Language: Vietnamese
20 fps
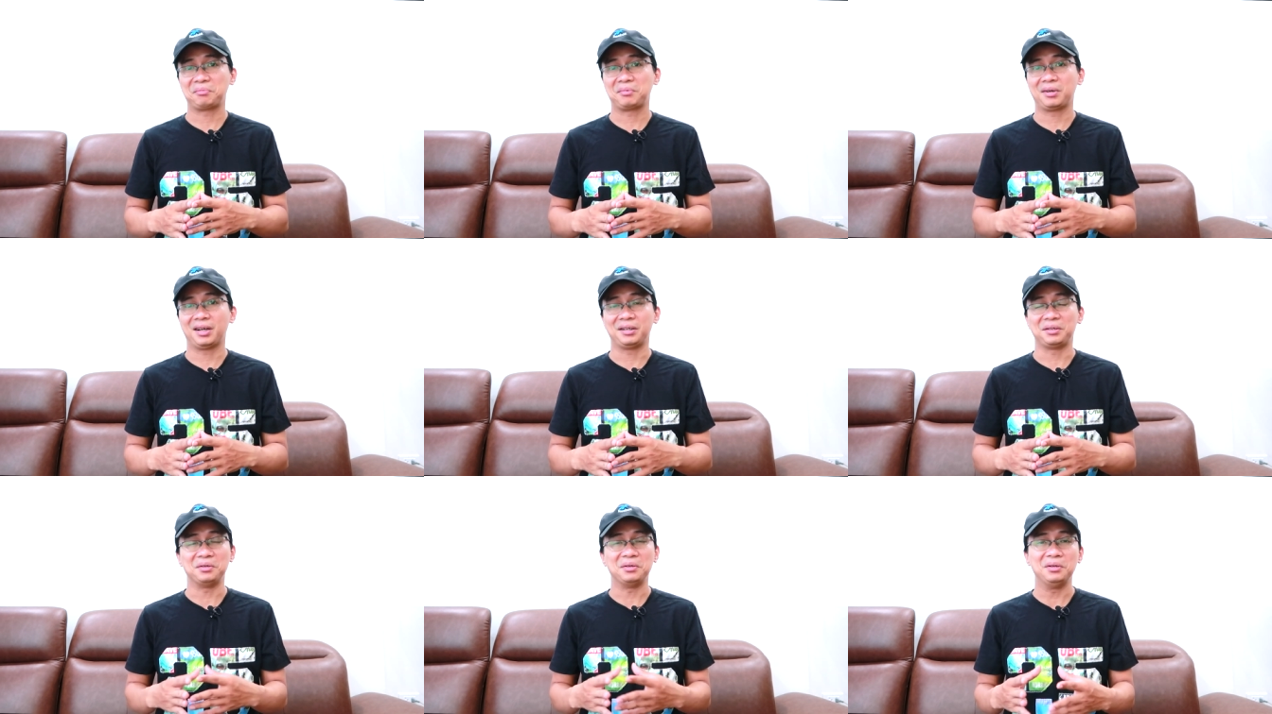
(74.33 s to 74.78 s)

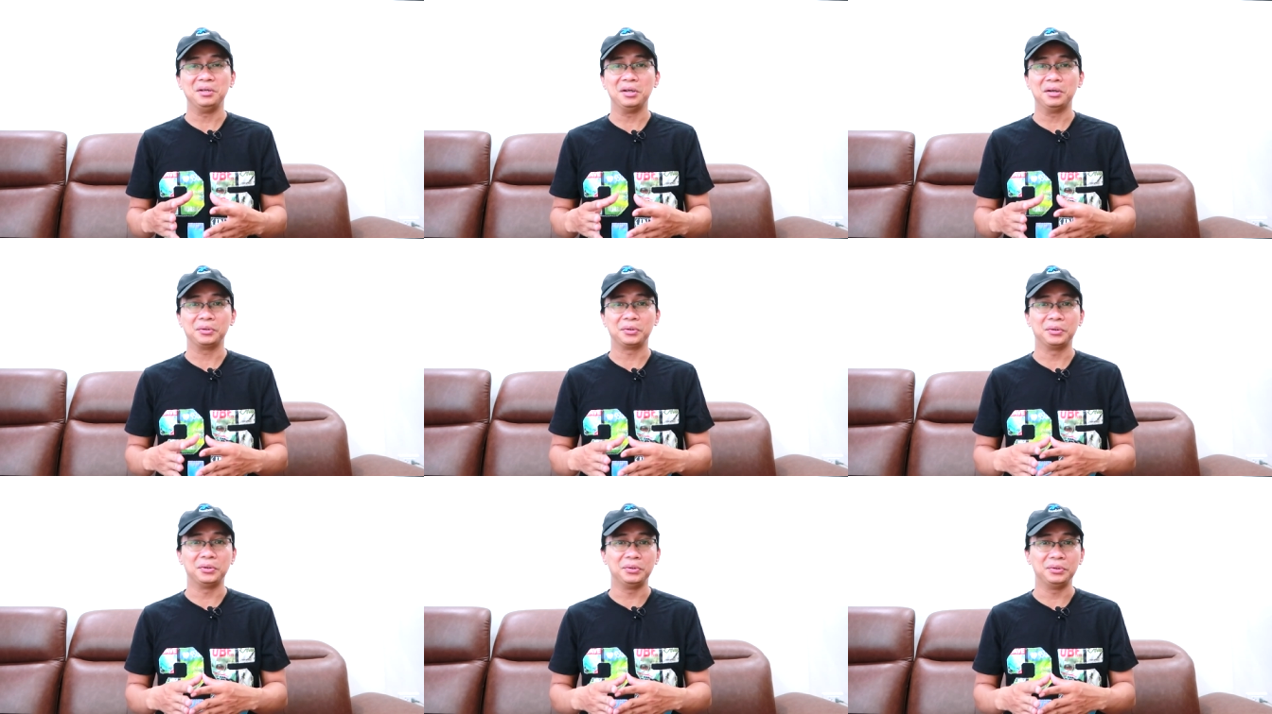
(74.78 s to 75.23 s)
trong ngành
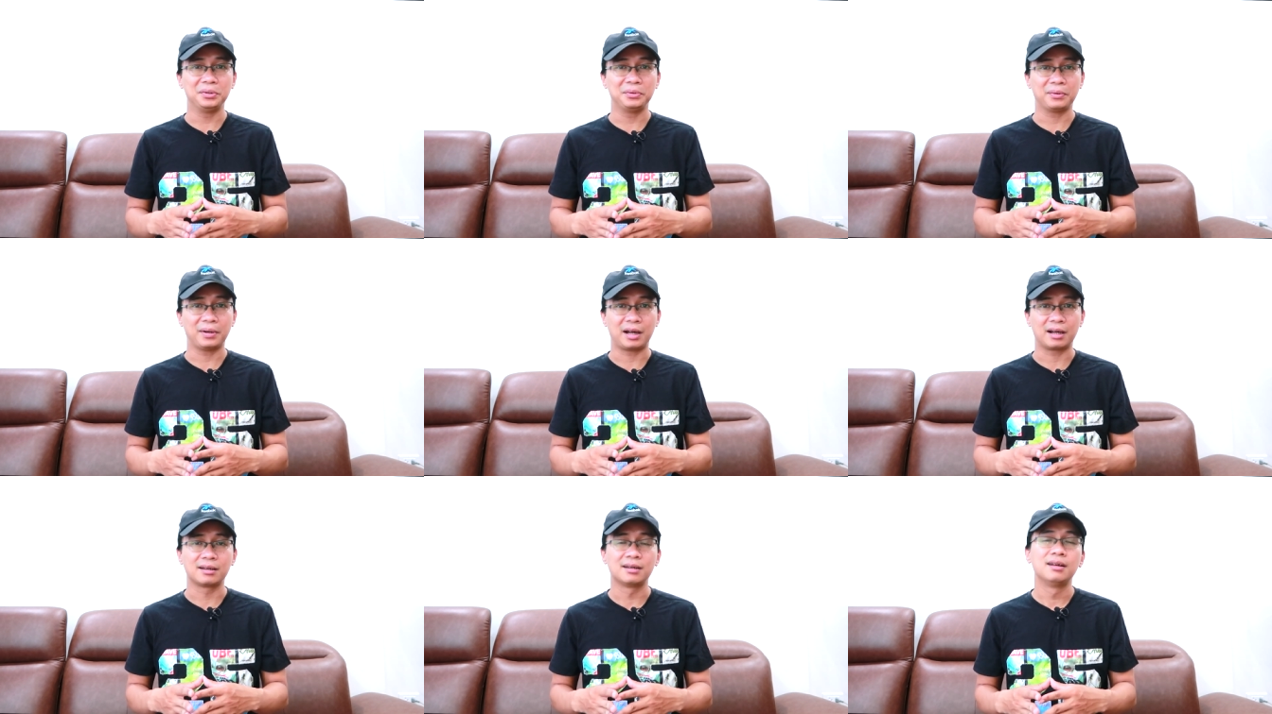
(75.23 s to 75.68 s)
nguyên liệu
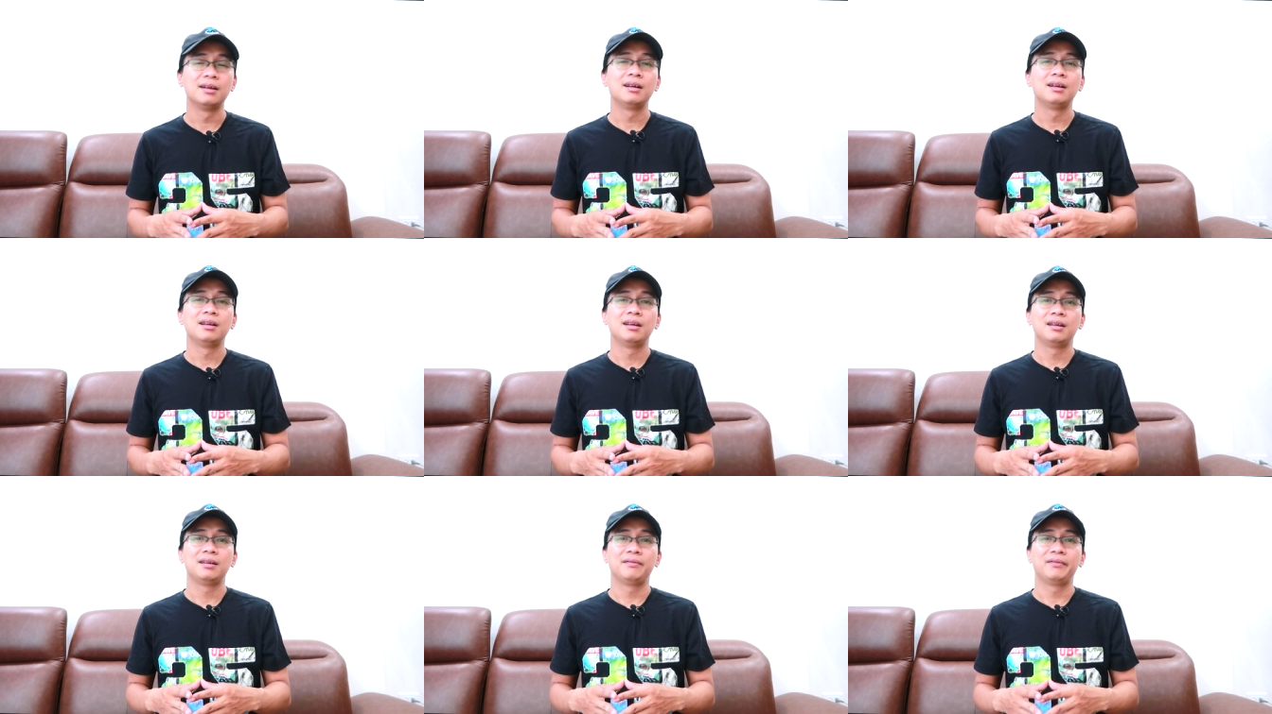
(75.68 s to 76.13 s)
thô nước hoa
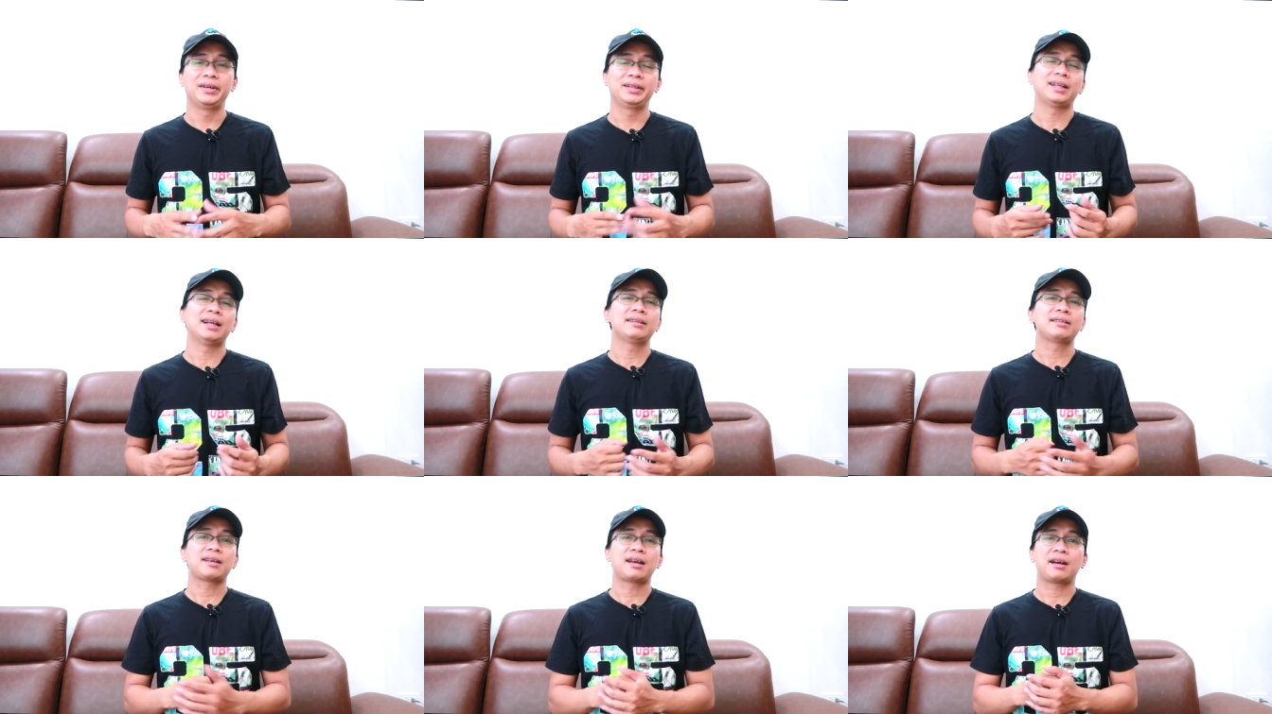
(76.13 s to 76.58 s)

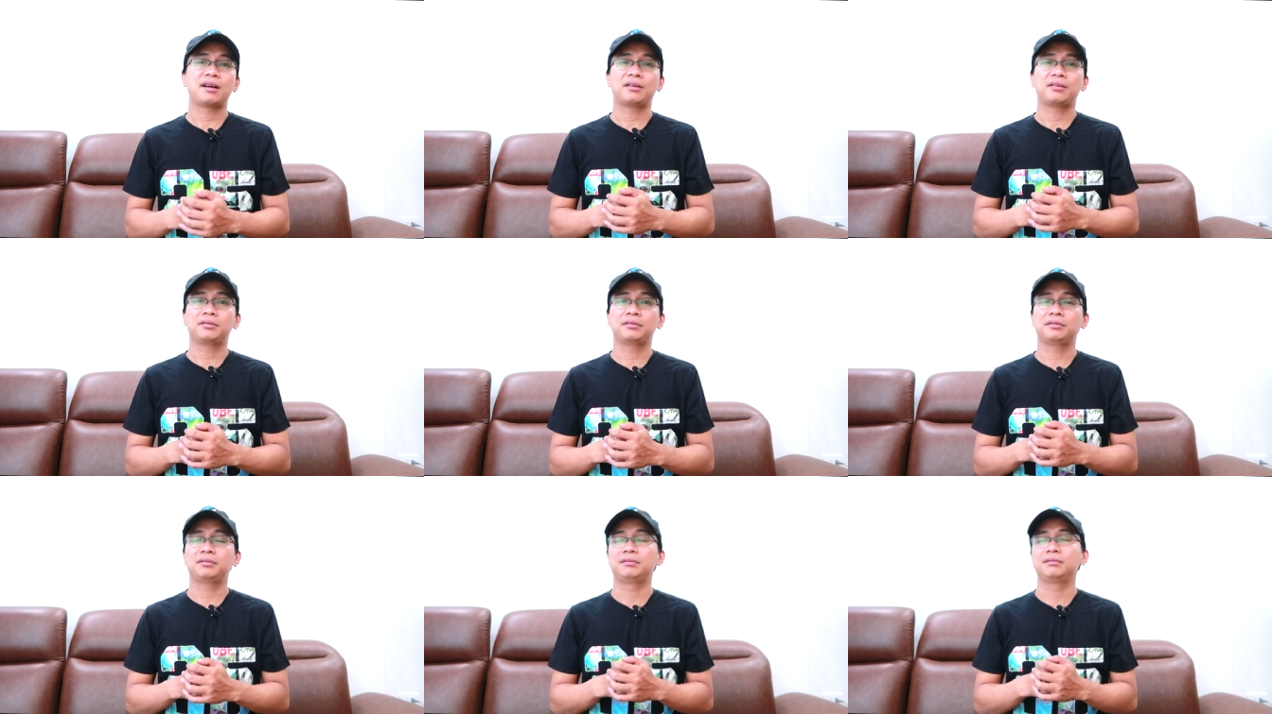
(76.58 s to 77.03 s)
vậy tại
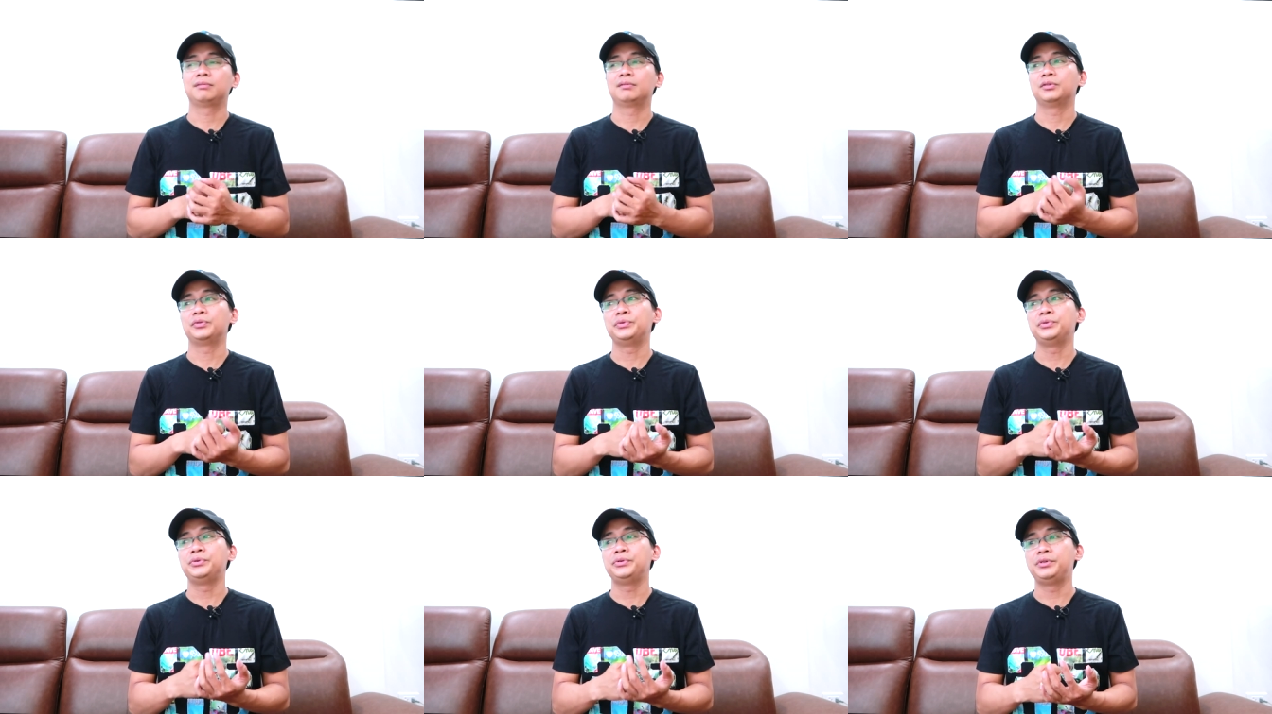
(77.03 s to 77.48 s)

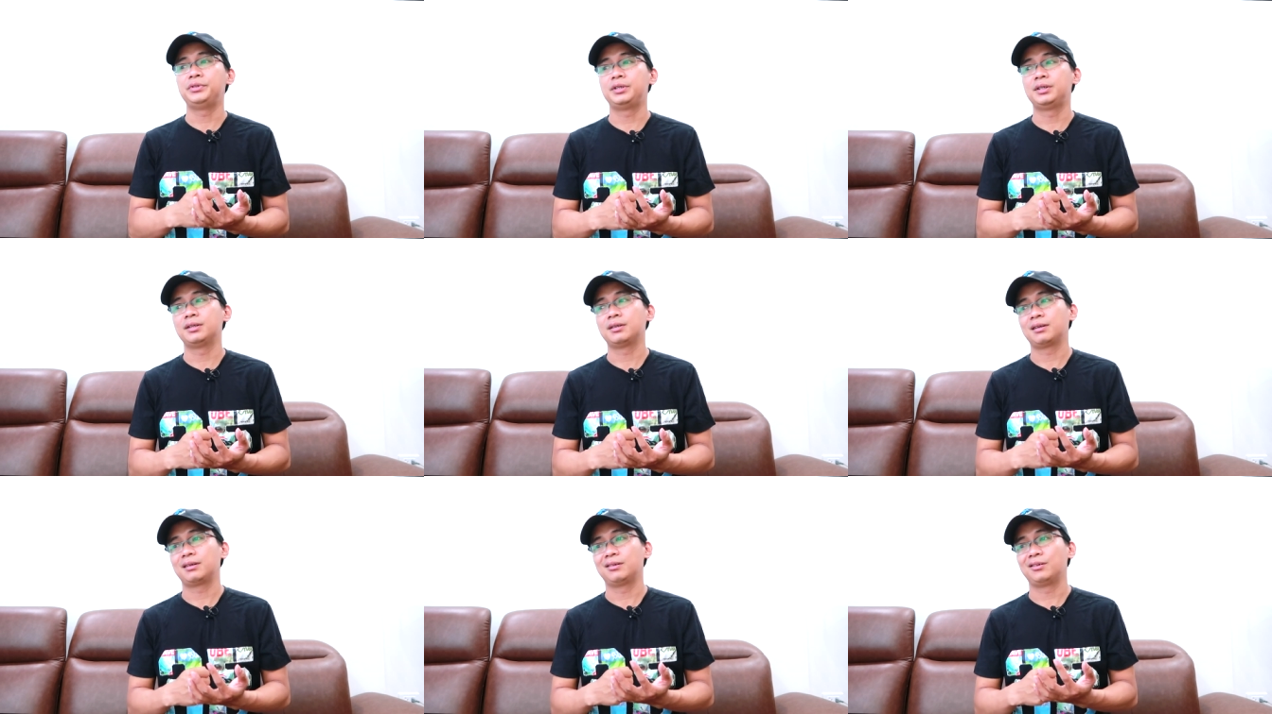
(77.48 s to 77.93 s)
sao
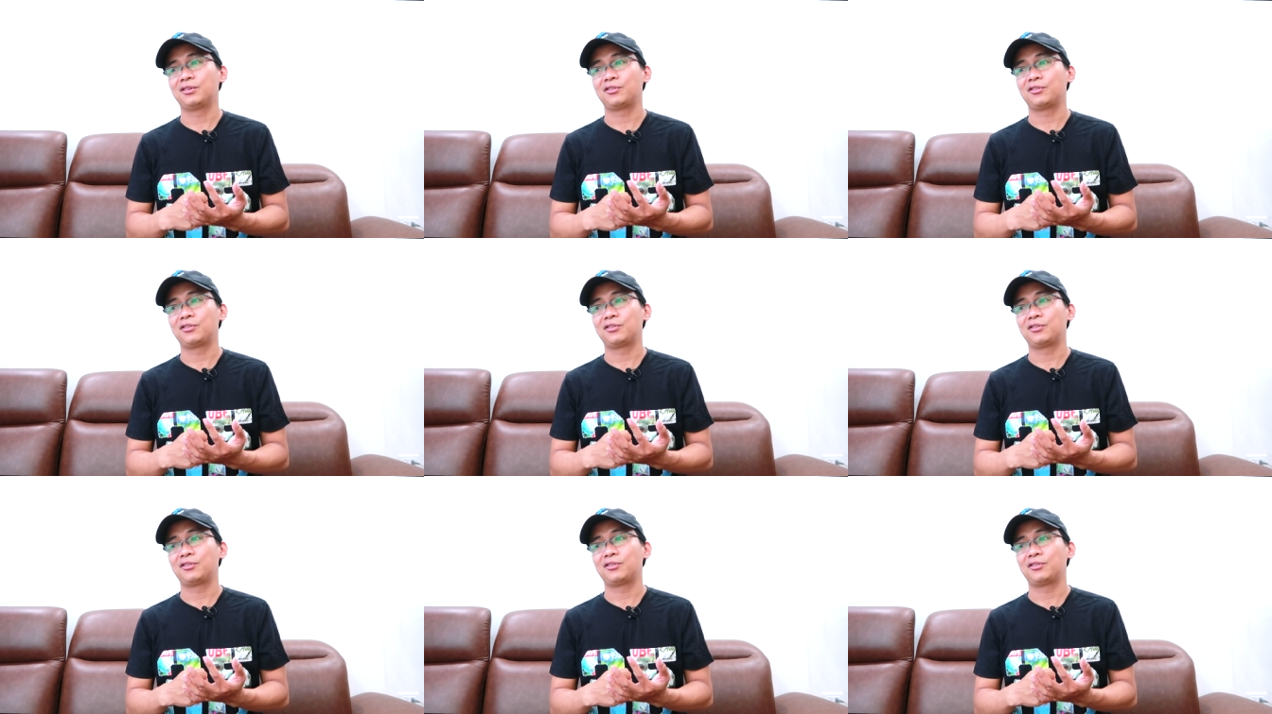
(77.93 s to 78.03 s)
ừ,